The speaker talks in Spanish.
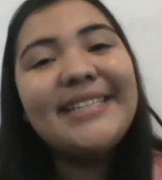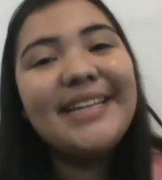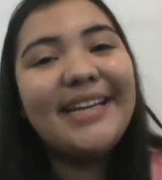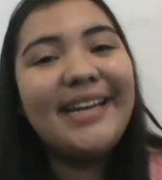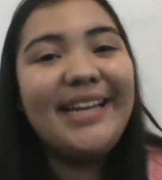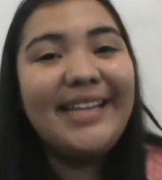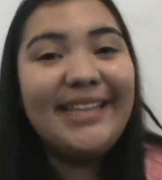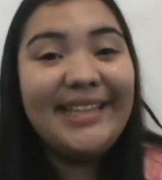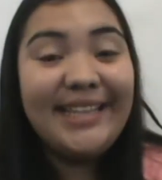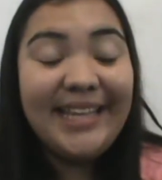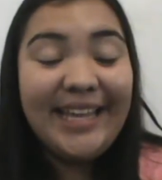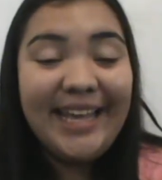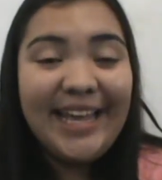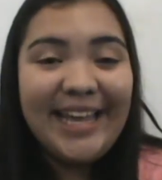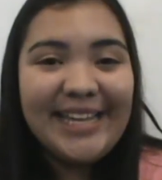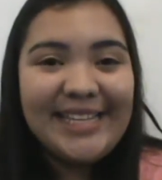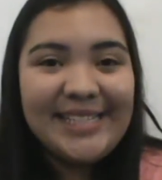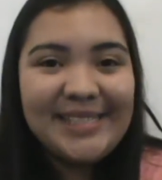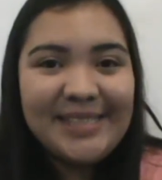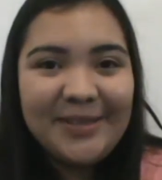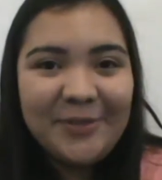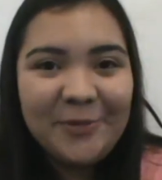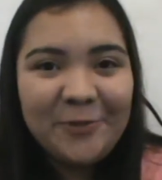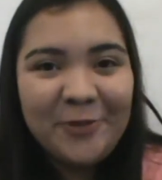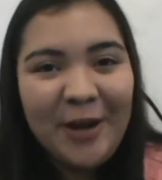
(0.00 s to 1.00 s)
Zanetti, que
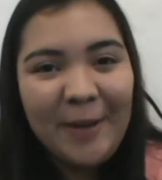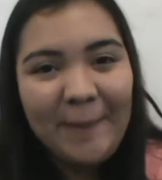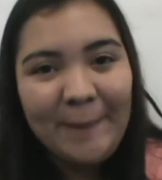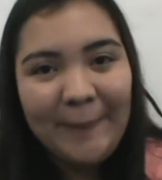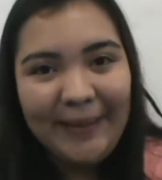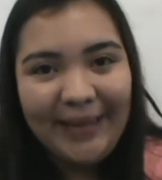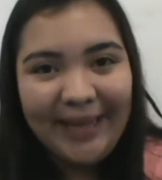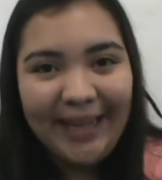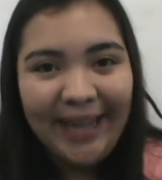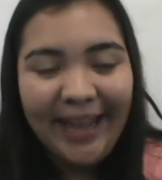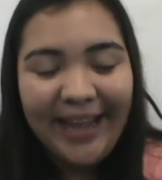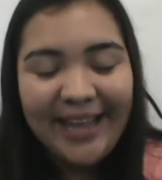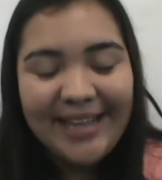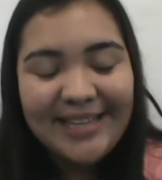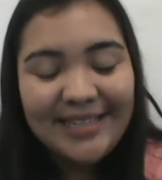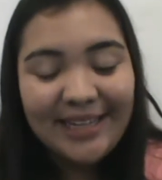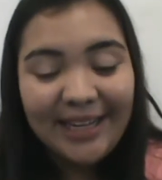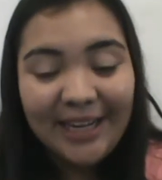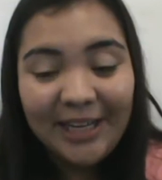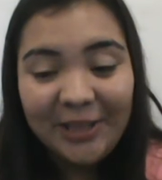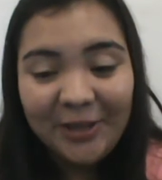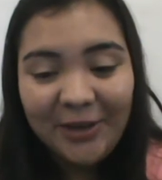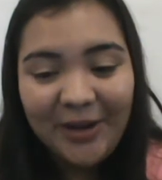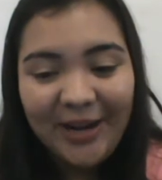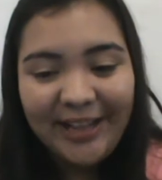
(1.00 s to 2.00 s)
es una pequeña
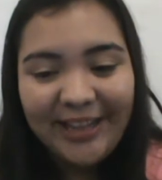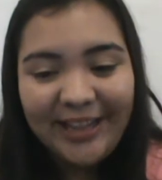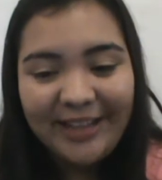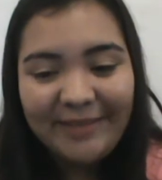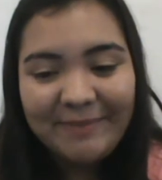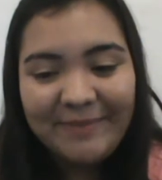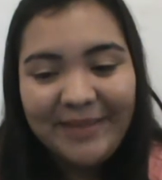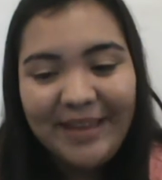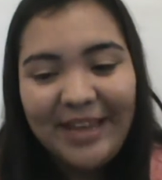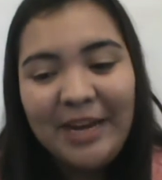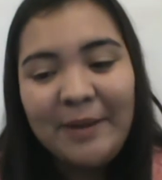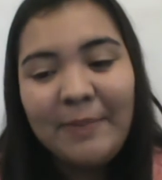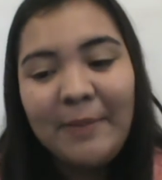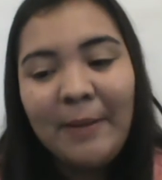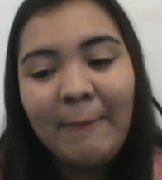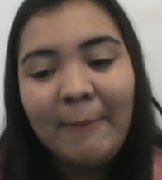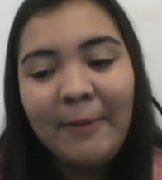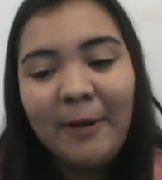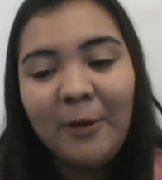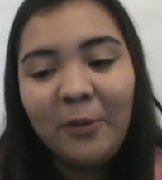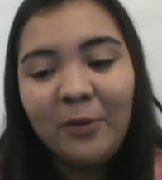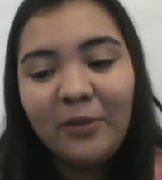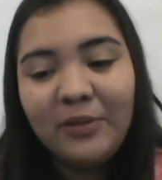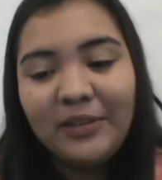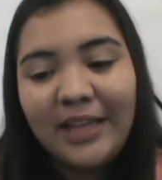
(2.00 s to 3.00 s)
escritora también, me
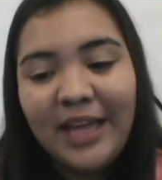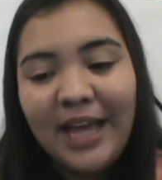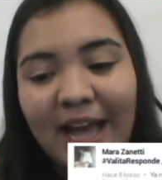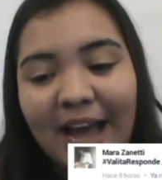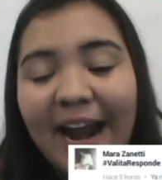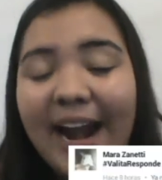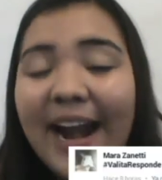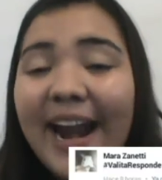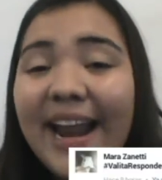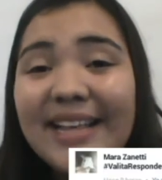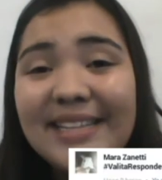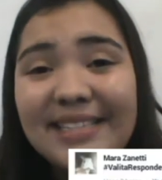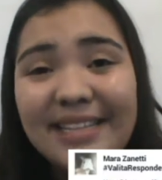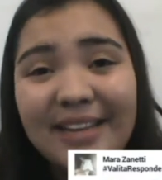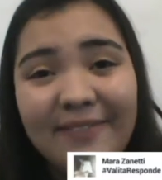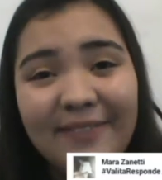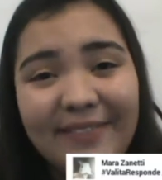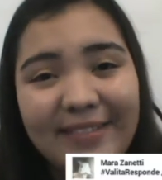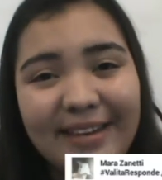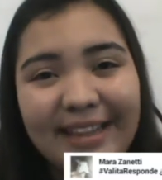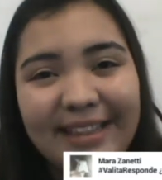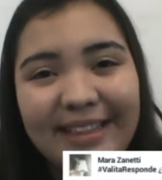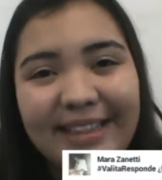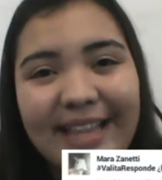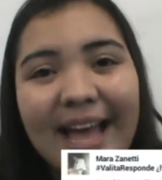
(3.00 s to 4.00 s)
pregunta, ¿harás el
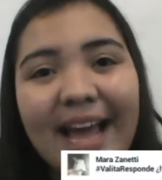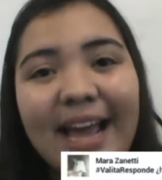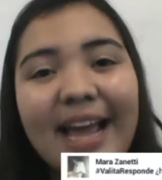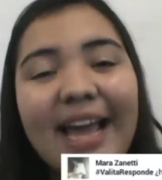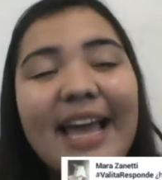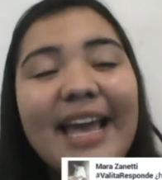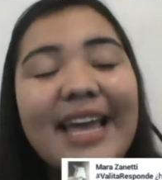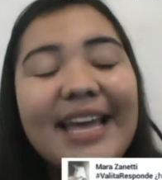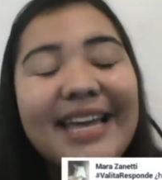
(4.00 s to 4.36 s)
final tag?